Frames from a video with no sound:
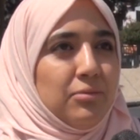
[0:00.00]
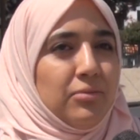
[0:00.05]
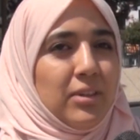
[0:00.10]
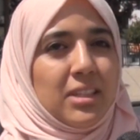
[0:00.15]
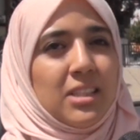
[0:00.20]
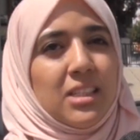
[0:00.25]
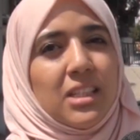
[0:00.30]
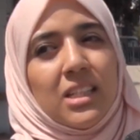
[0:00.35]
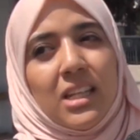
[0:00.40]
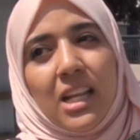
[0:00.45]

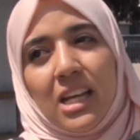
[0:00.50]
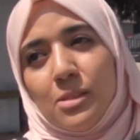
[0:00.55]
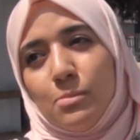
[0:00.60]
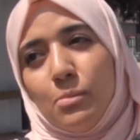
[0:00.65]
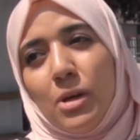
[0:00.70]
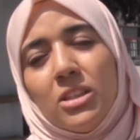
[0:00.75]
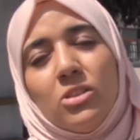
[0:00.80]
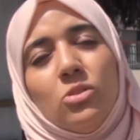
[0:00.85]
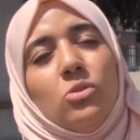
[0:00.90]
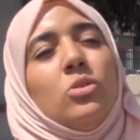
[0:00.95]
فكثير ناس
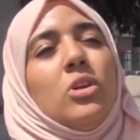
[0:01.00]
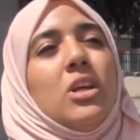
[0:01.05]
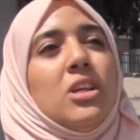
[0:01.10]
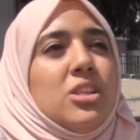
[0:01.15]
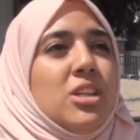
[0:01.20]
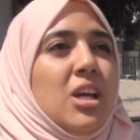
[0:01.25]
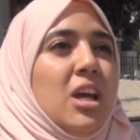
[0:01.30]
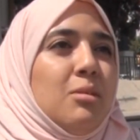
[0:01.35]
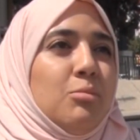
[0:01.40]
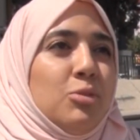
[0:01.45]
ما طلعوا
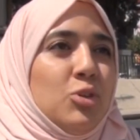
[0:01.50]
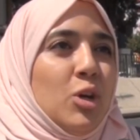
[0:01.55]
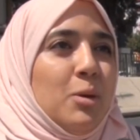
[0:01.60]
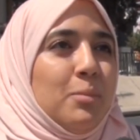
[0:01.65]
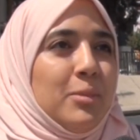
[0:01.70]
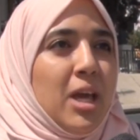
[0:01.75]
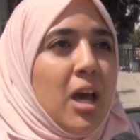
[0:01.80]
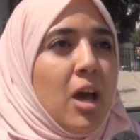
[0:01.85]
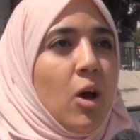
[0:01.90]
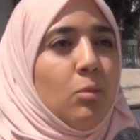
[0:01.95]
الاشياء اللي بدهم
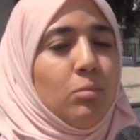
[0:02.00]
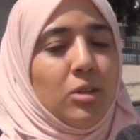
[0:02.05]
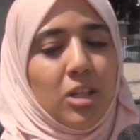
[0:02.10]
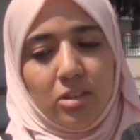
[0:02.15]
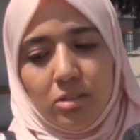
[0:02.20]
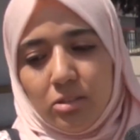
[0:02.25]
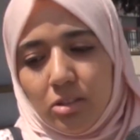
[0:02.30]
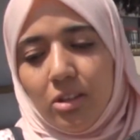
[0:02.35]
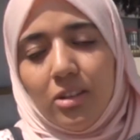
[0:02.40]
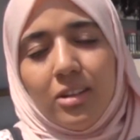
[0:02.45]
اياهم
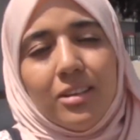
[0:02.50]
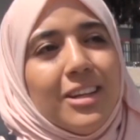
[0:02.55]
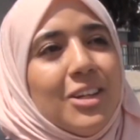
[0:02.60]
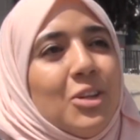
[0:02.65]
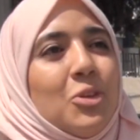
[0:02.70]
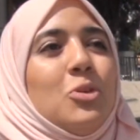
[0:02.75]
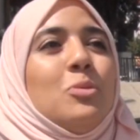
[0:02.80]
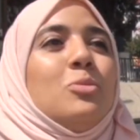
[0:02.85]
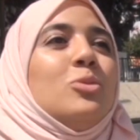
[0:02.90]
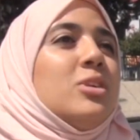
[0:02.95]
لانه
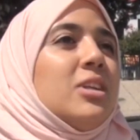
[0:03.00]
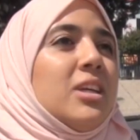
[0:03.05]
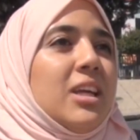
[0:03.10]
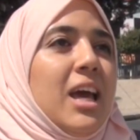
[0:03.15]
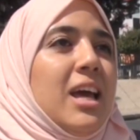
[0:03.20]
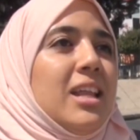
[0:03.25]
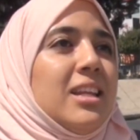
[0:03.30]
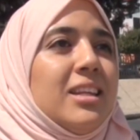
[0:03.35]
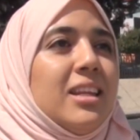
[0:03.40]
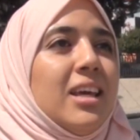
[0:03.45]
القبول
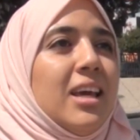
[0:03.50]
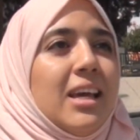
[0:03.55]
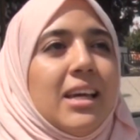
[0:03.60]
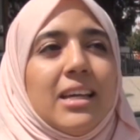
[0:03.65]
كان